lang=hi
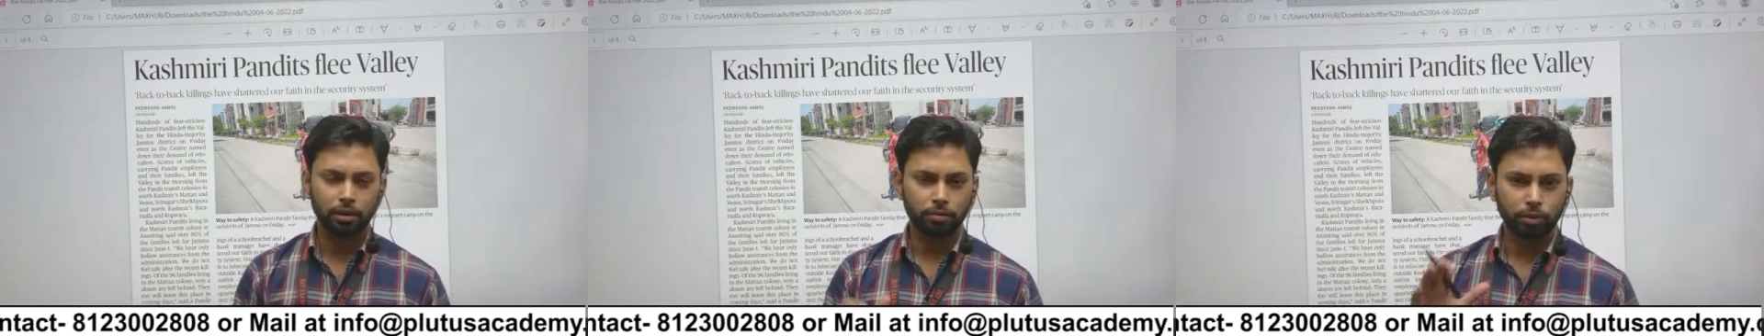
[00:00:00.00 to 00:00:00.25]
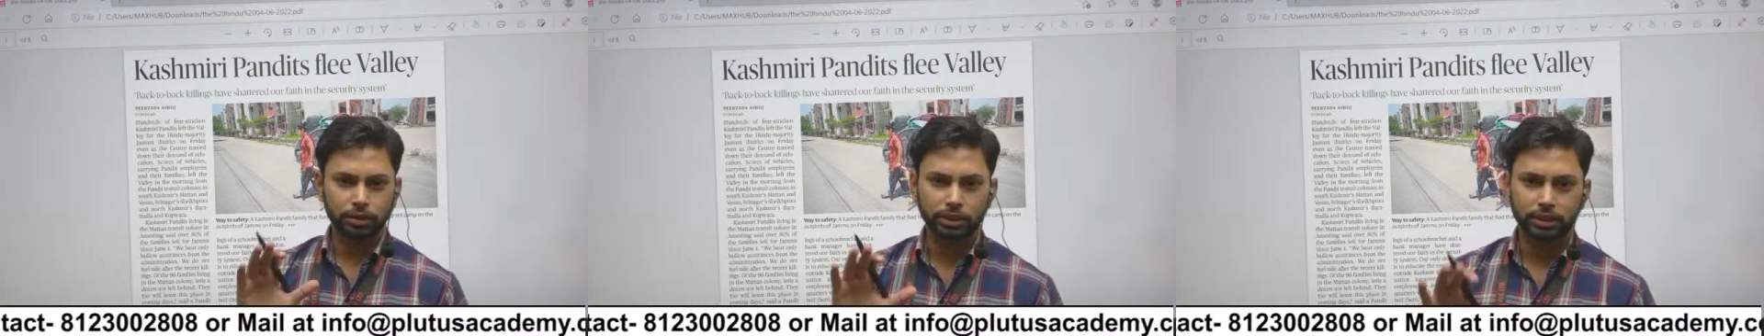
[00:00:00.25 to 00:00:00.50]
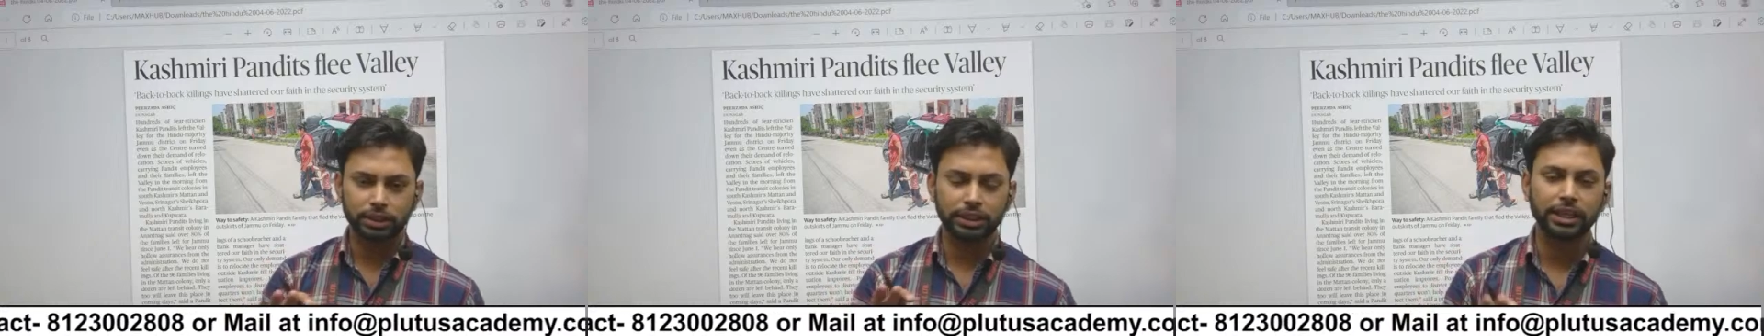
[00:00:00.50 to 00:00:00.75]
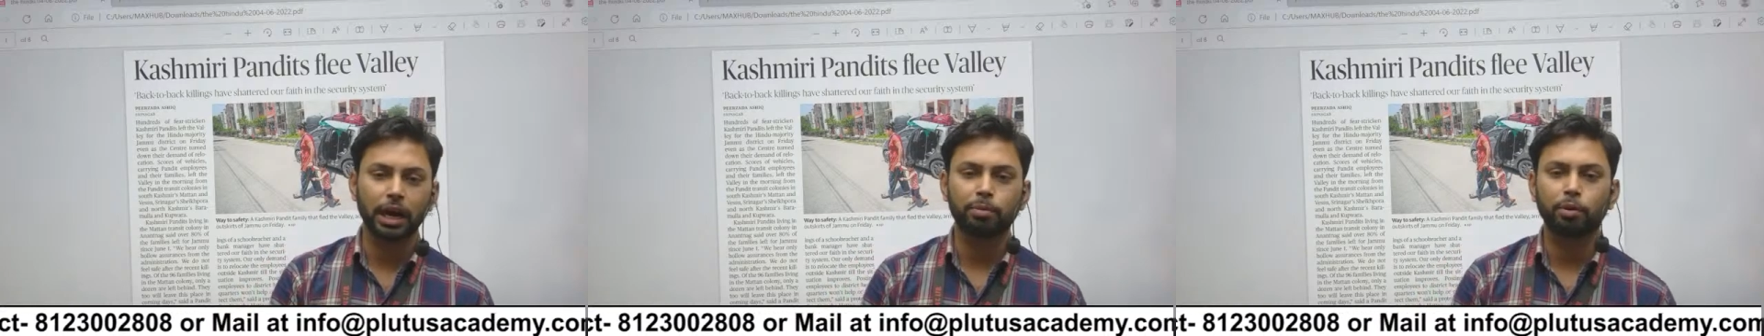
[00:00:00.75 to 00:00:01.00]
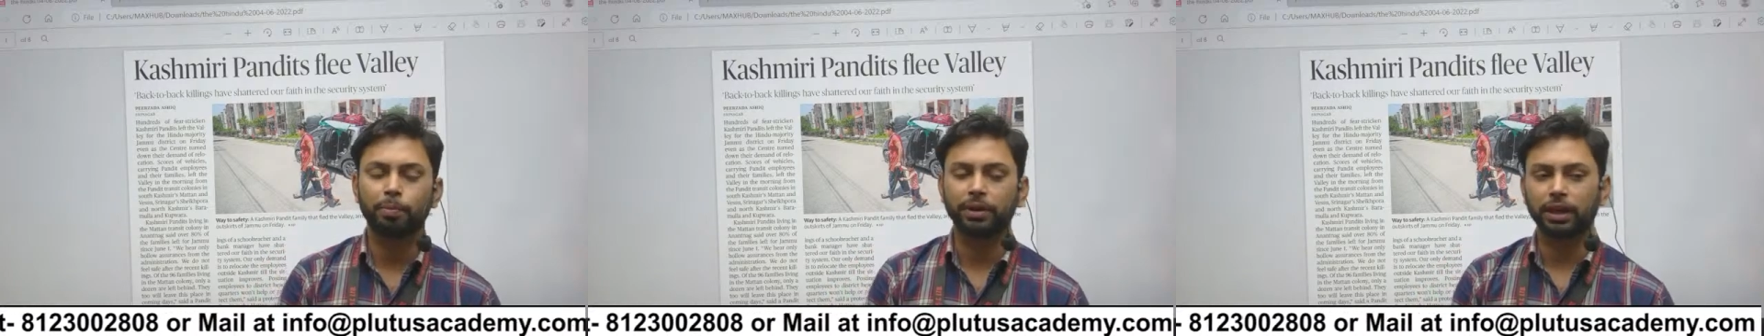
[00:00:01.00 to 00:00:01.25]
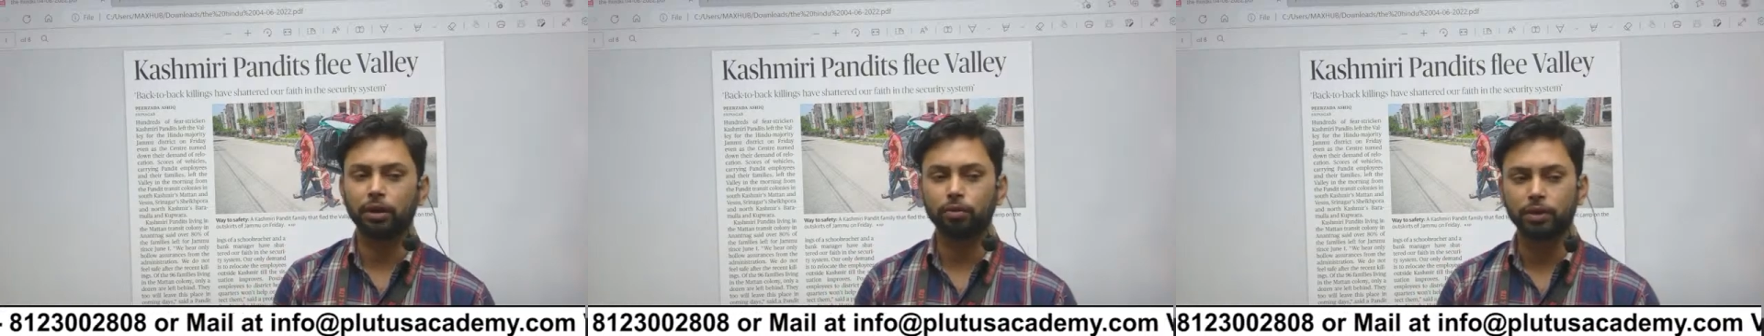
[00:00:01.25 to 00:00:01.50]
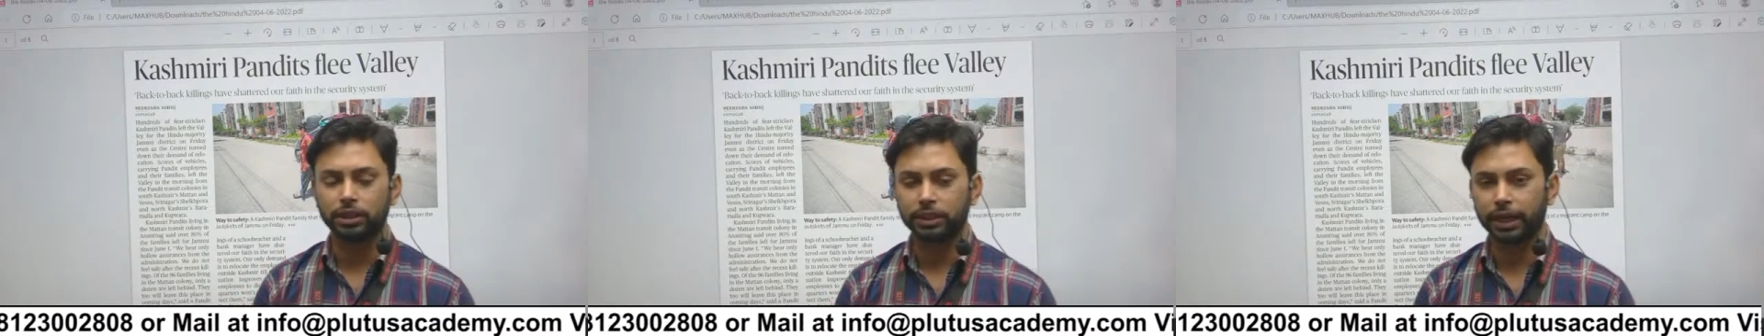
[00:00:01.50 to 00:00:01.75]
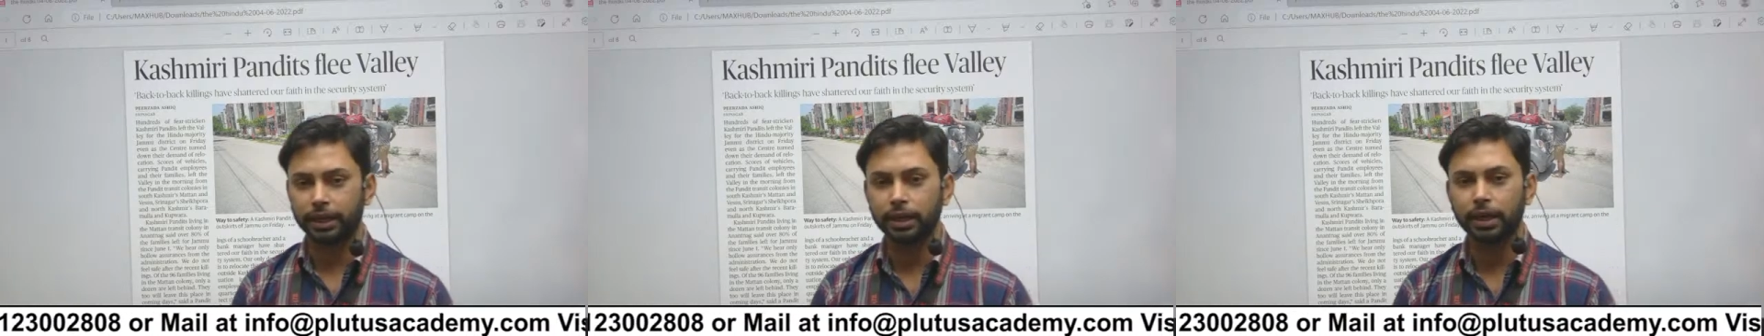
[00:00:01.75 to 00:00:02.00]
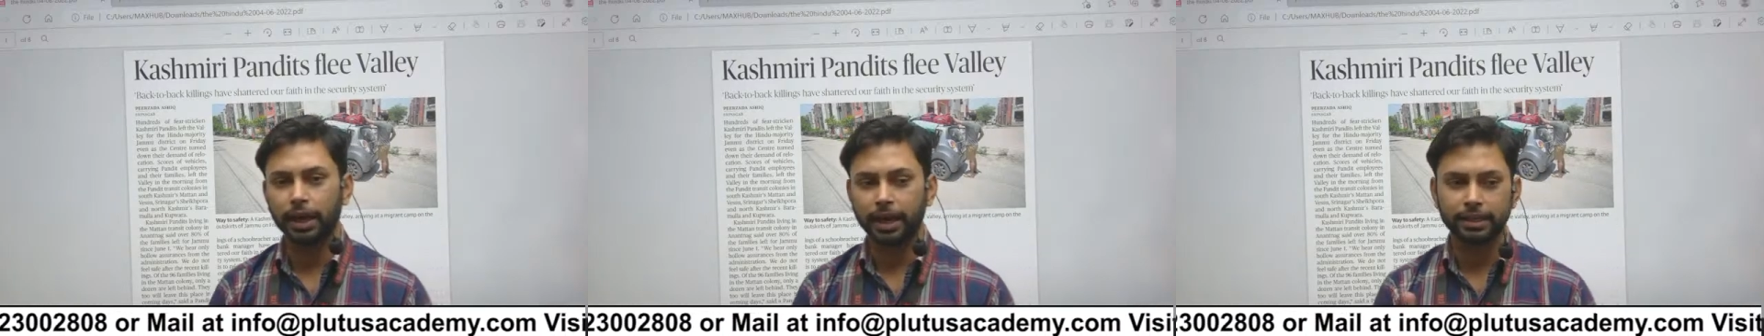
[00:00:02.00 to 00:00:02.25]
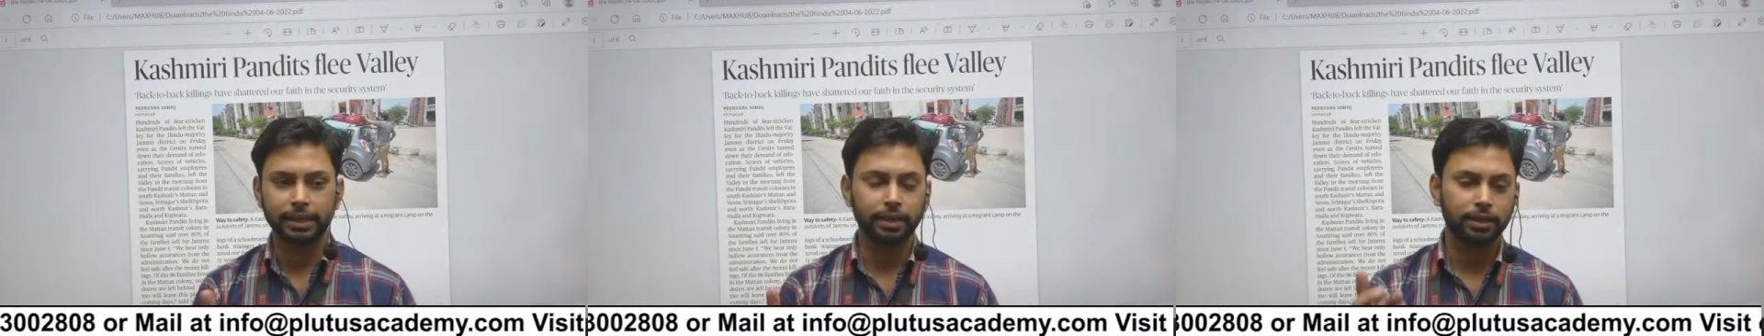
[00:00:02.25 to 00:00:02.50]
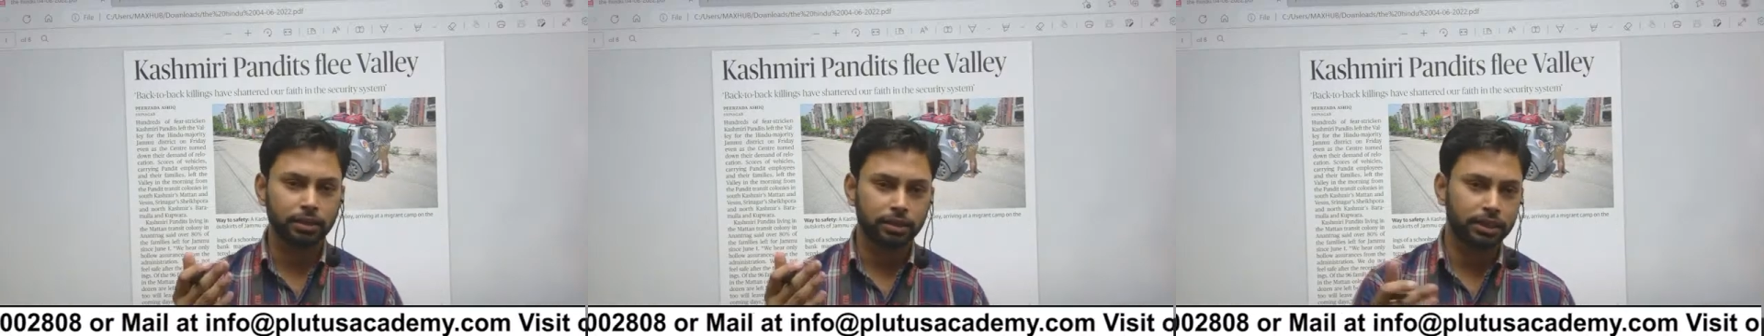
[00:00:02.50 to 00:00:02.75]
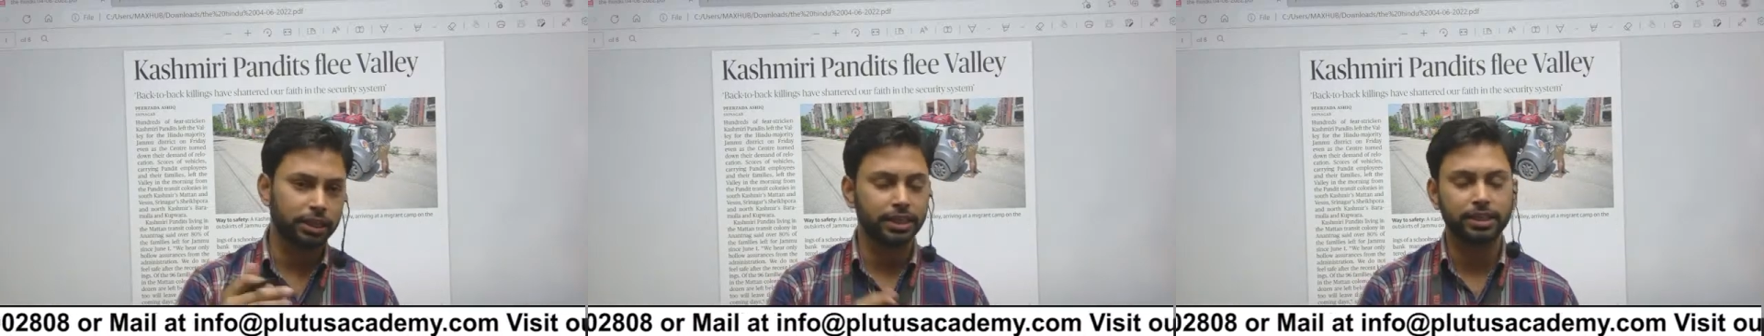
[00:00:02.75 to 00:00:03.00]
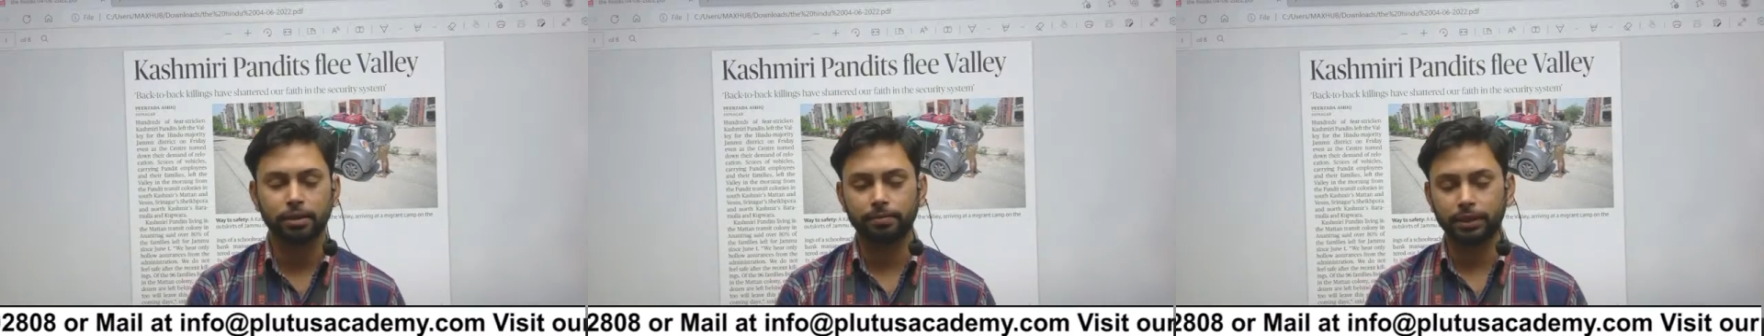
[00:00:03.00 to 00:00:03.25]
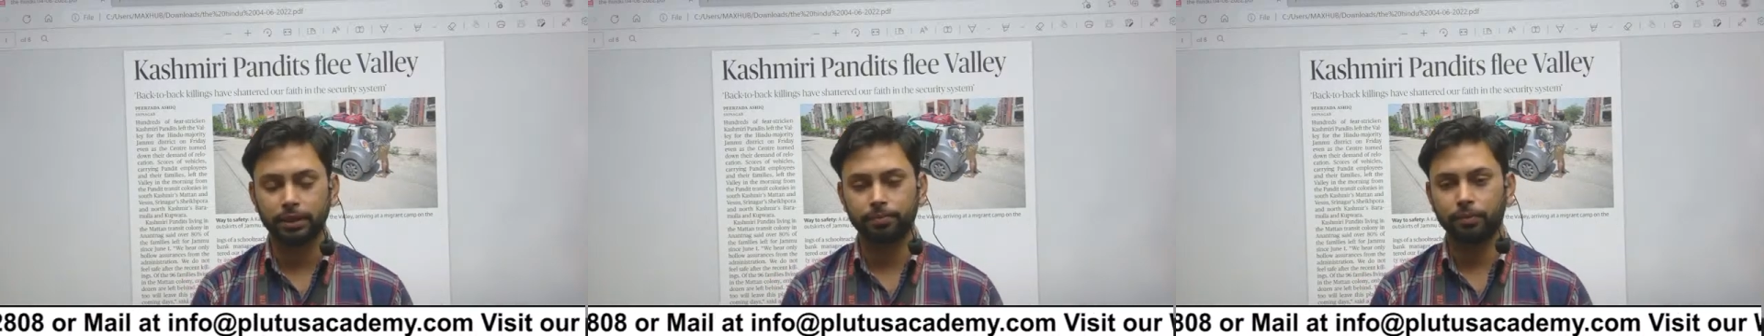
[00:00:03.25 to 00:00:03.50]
वो चीज़ें आपको पता होनी चाहिए एज ए सिटीजन भी